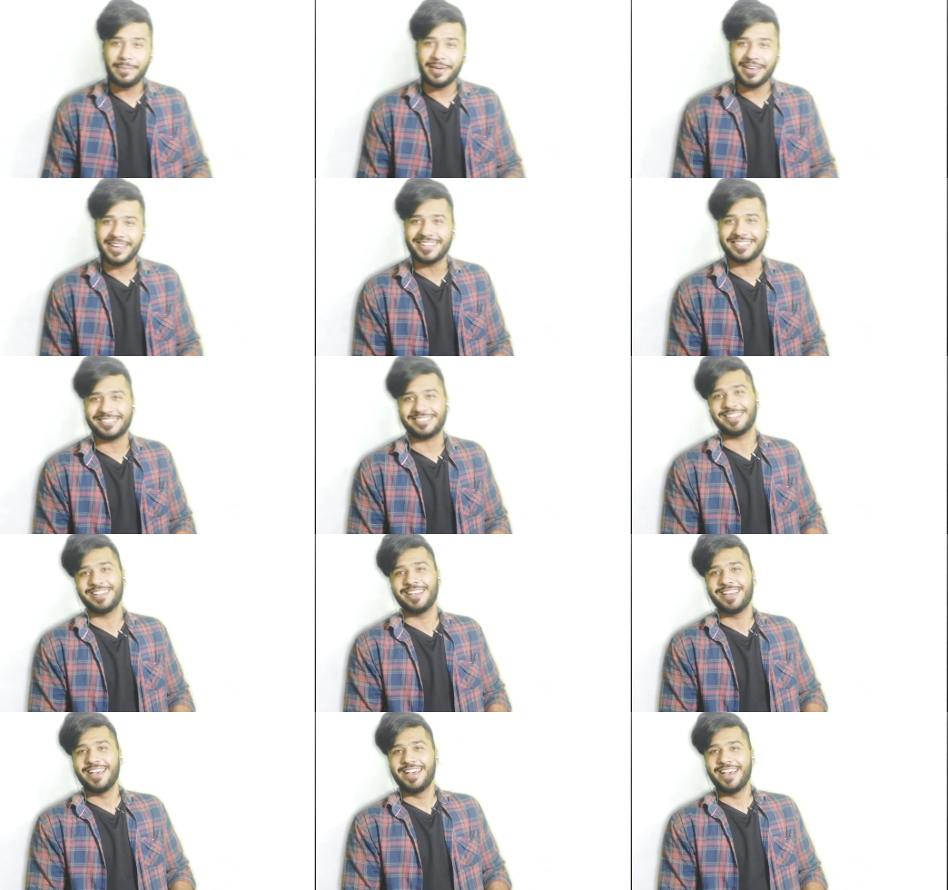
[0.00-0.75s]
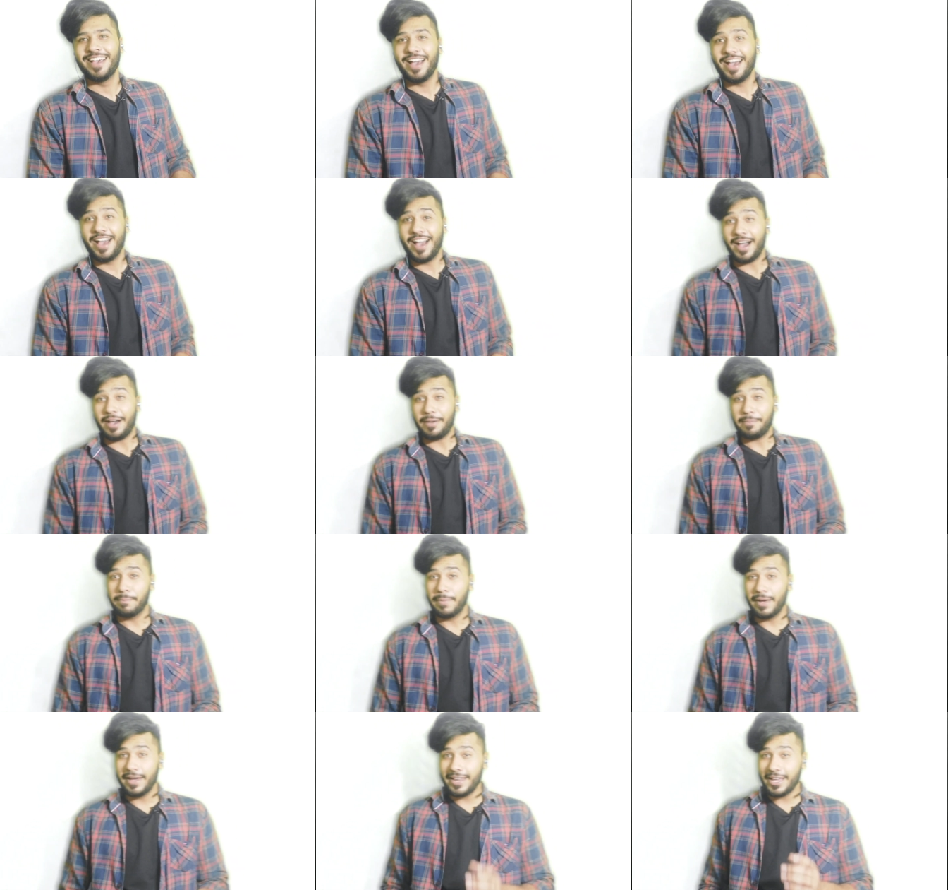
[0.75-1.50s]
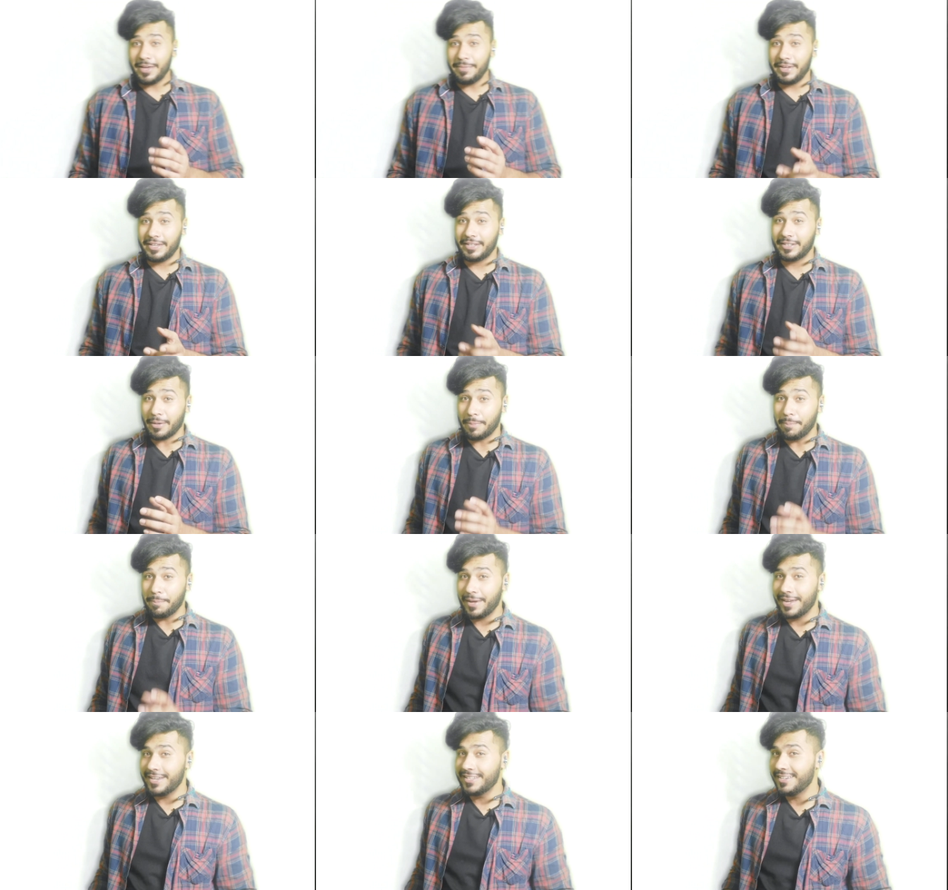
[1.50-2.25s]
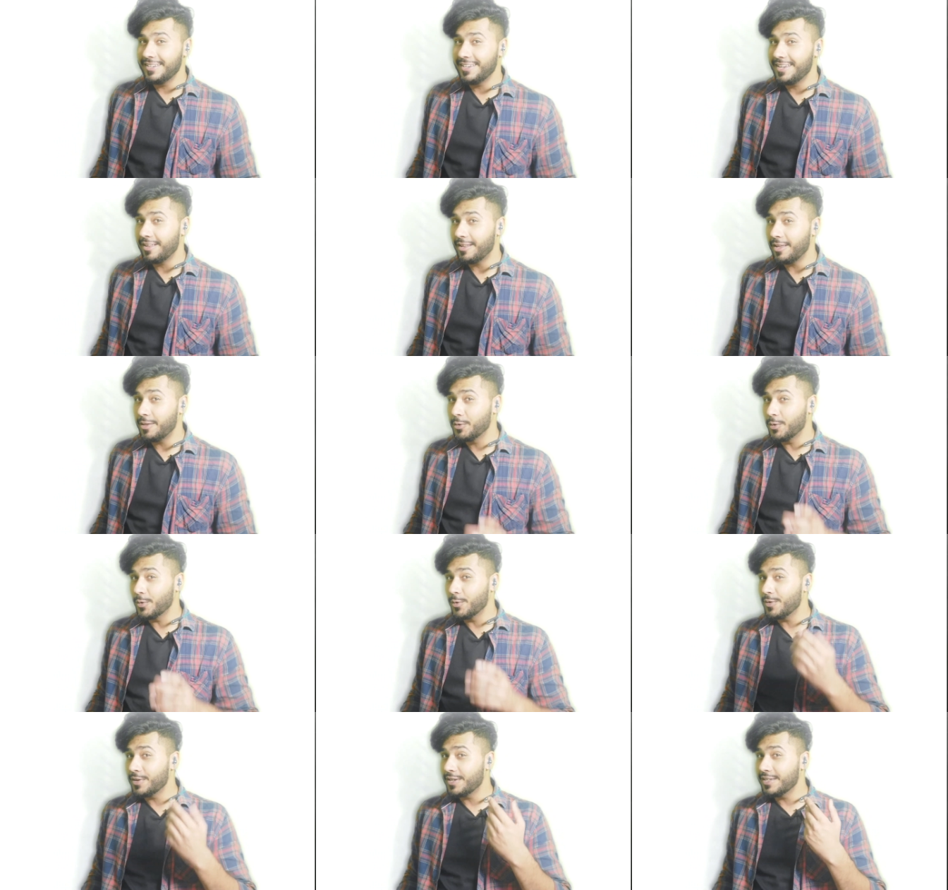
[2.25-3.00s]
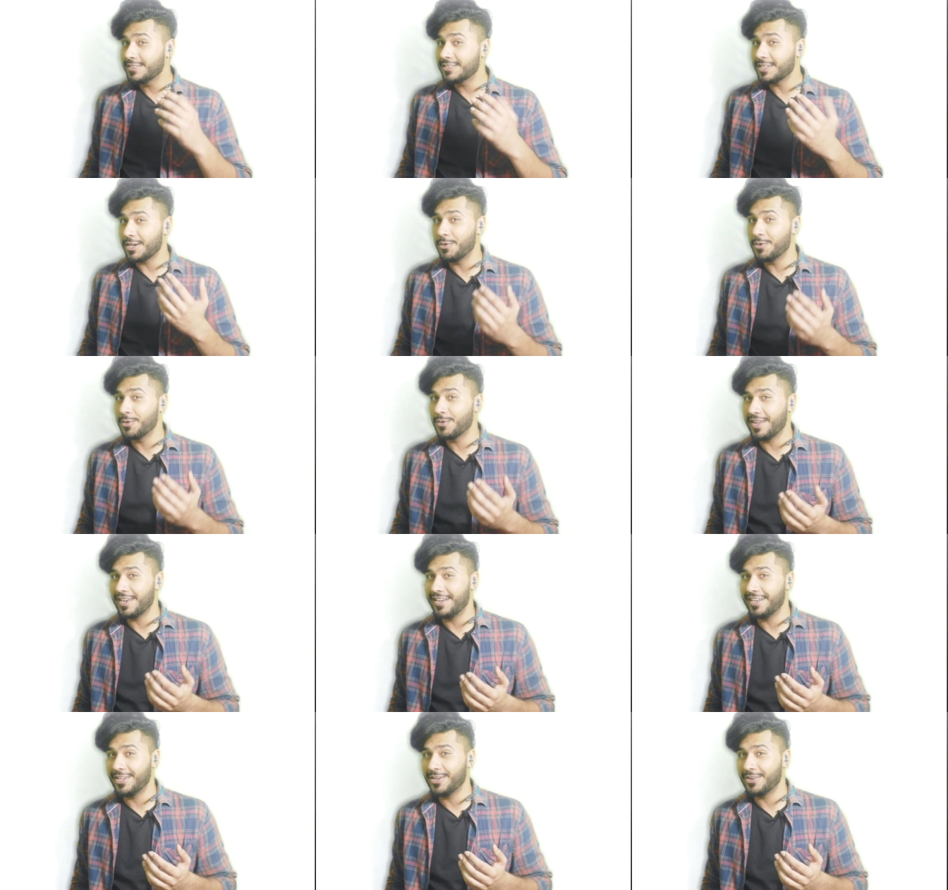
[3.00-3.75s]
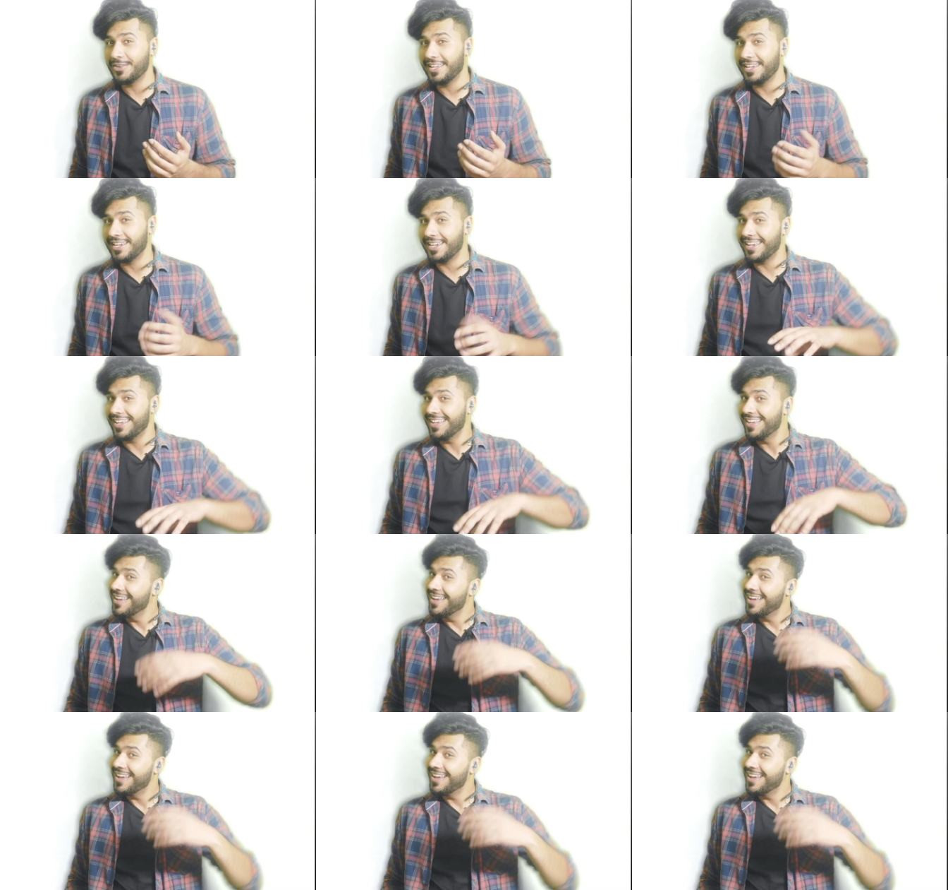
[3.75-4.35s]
बेस मैंने अभी कंपैरिजन किया था दोनों की साउंड क्वालिटी को लेके